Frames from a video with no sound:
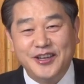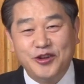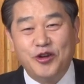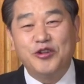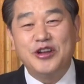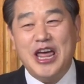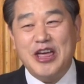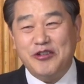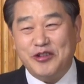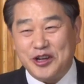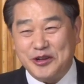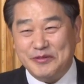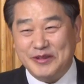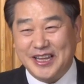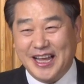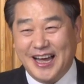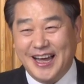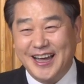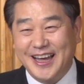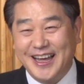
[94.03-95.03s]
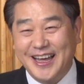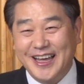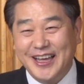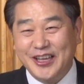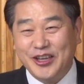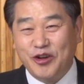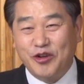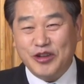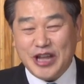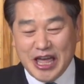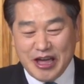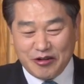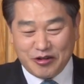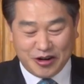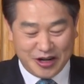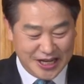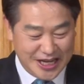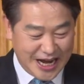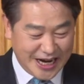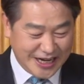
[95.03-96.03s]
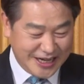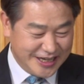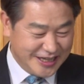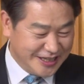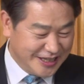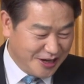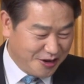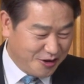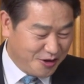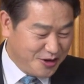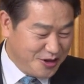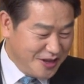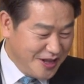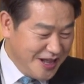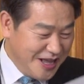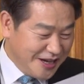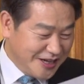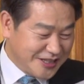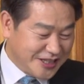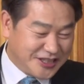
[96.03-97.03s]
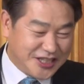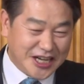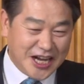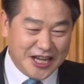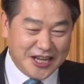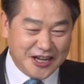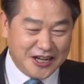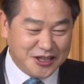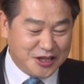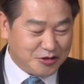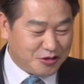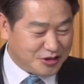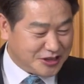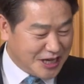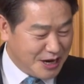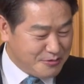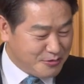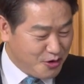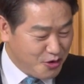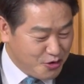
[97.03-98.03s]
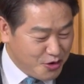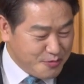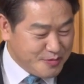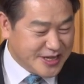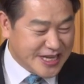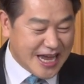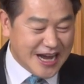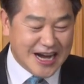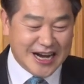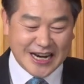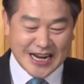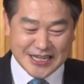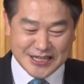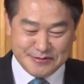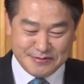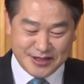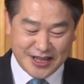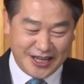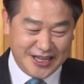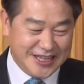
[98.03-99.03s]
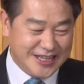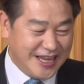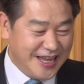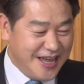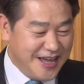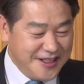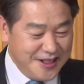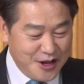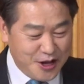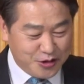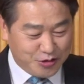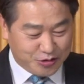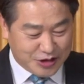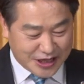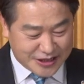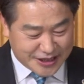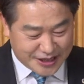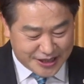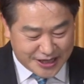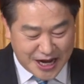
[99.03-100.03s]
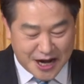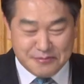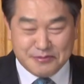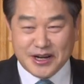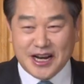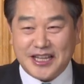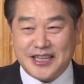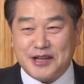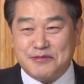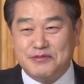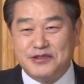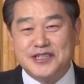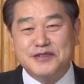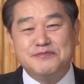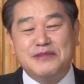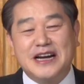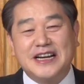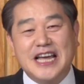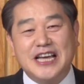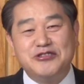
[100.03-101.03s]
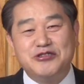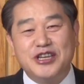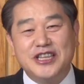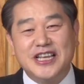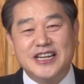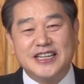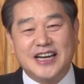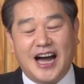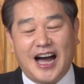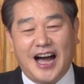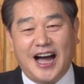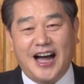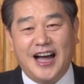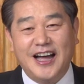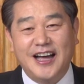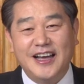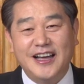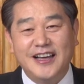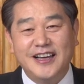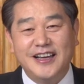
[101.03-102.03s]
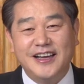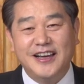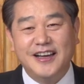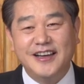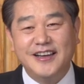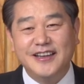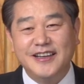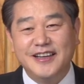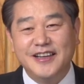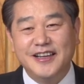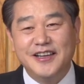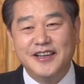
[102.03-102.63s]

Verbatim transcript: 요 내용입니다. 요 내용을 이야기하는 거예요. 그래서 제가 이걸 듣고 참 곰곰이 생각을 했습니다. 이 도대체 이 양반한테 무슨 말을 해줘야 될까? 어?